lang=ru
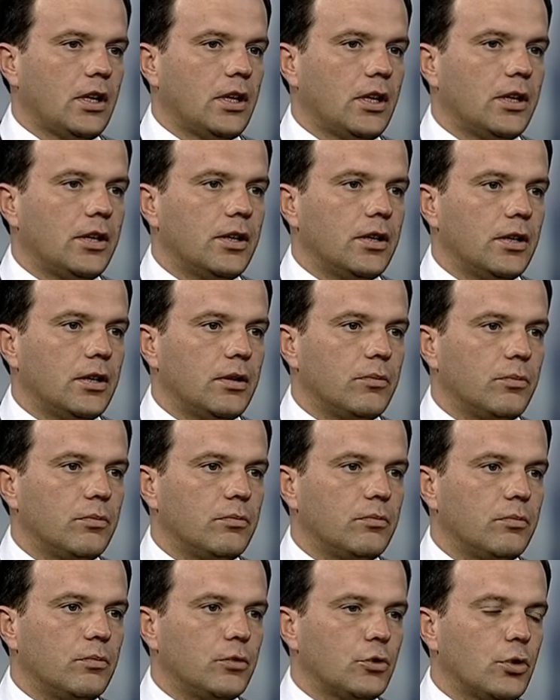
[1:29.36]
э,
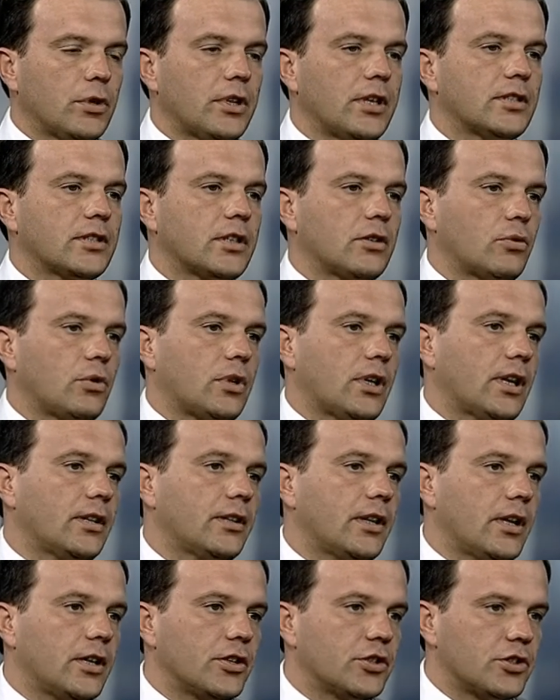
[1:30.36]
многие из которых
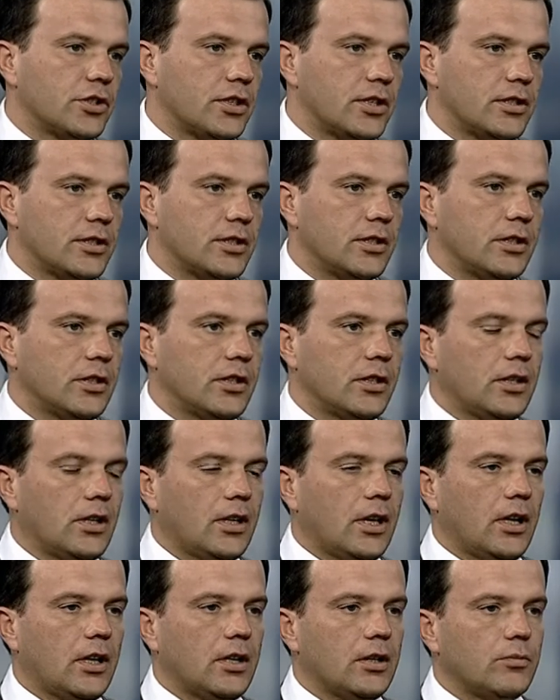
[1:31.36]
отдали жизни,
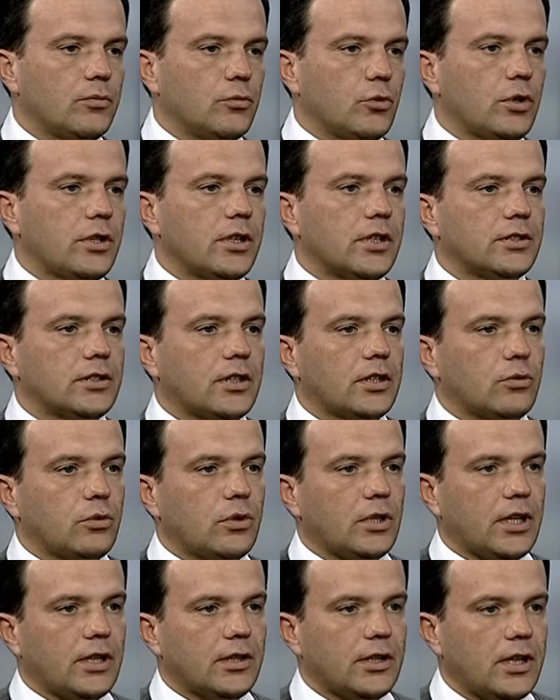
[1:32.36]
многие из
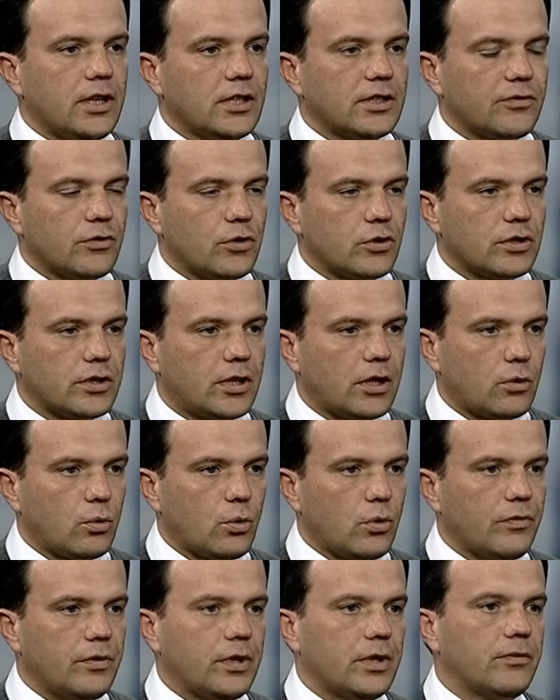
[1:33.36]
которых отдали свое
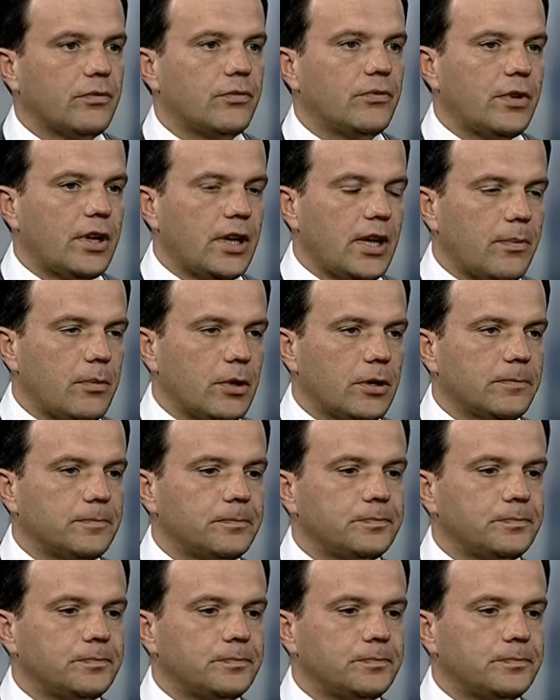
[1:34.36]
здоровье, время.